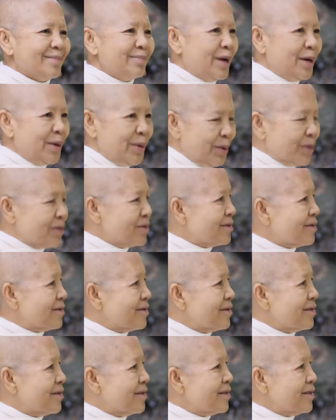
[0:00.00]
มนุษย์
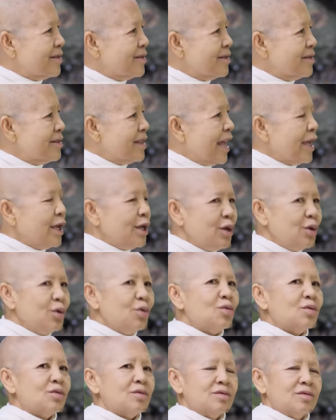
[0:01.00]
ในยุ
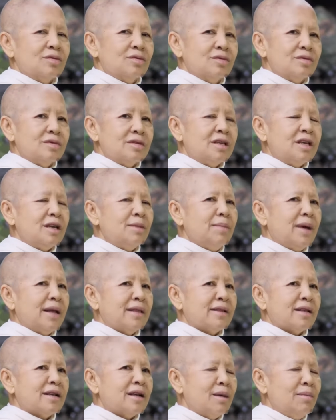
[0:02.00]
คที่มัน
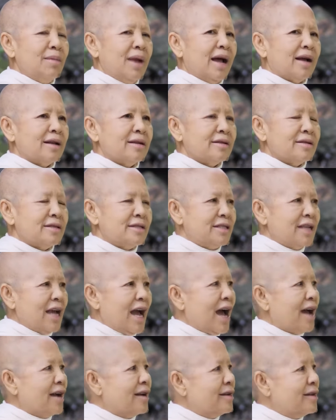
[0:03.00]
กำลังจะ
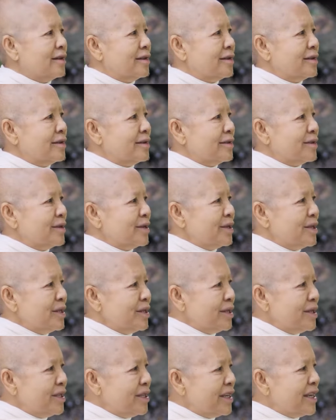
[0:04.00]

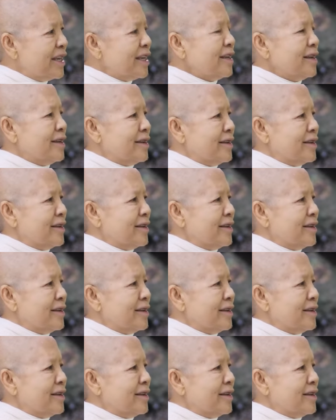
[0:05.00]
ยิ่ง